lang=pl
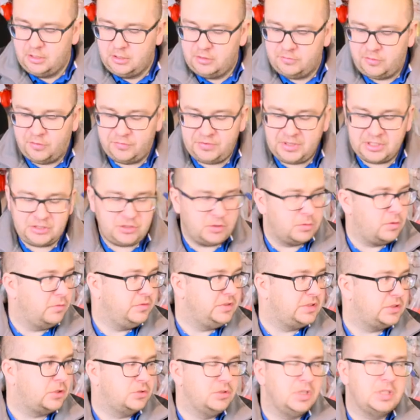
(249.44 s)
W ofercie
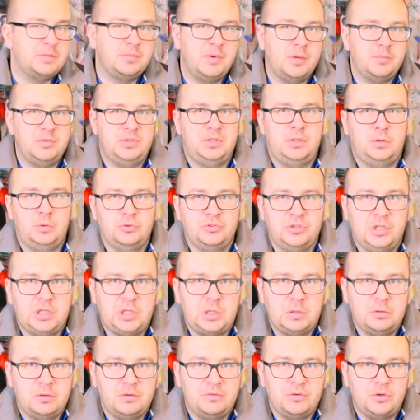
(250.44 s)
łowisko mamy różne
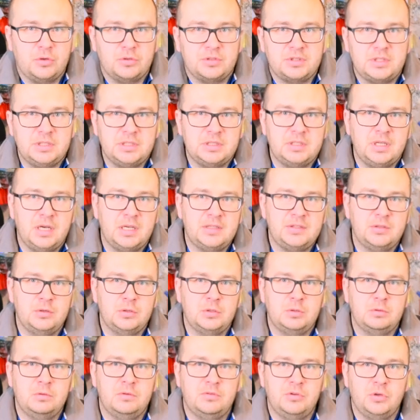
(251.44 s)
kołowrotki, tak? Są
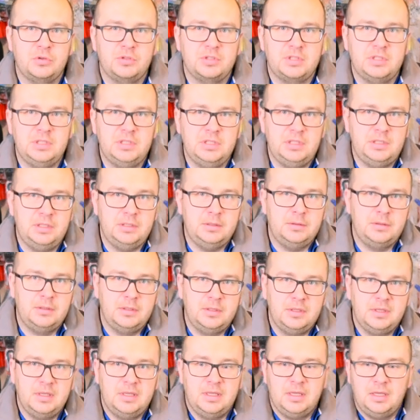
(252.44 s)
kołowrotki
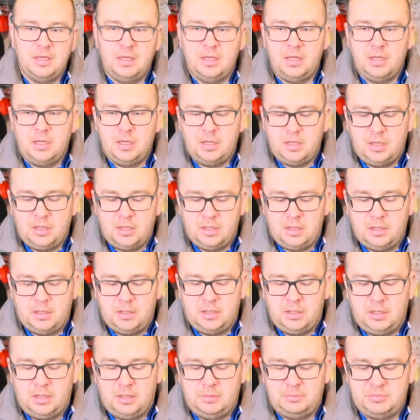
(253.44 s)

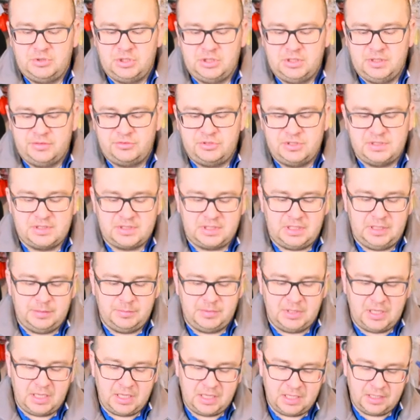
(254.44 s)
przede wszystkim
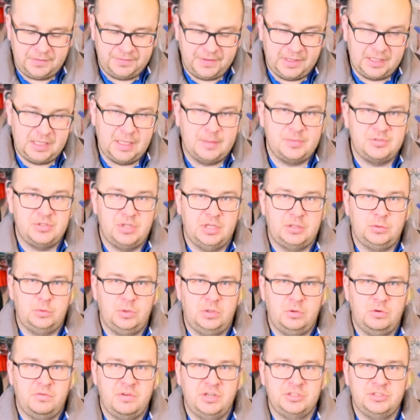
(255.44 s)
najlepsze,
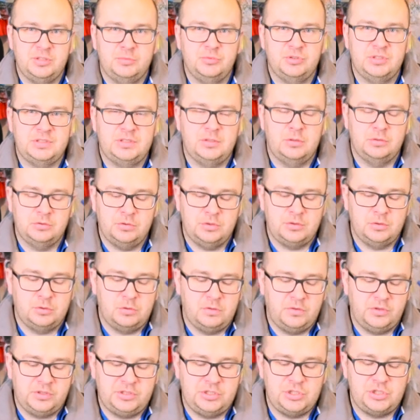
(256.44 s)
które uważam, że są, to są
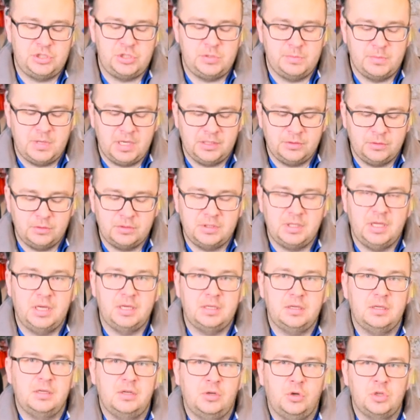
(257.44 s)
kołowrotki Shimano, tak?
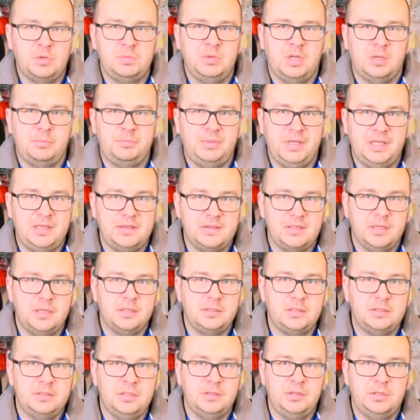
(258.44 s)
Rozmiar
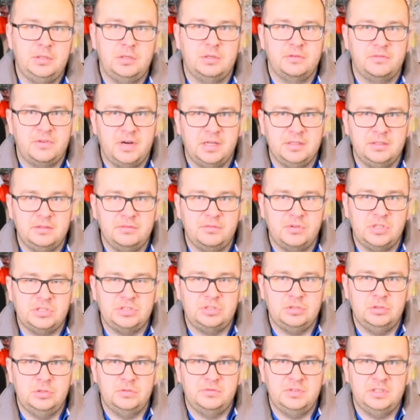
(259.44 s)
500, dedykowany
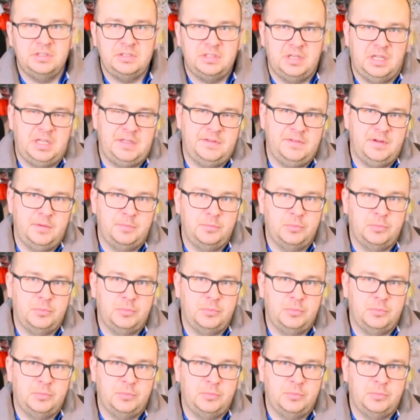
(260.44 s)
właśnie do wędkarstwa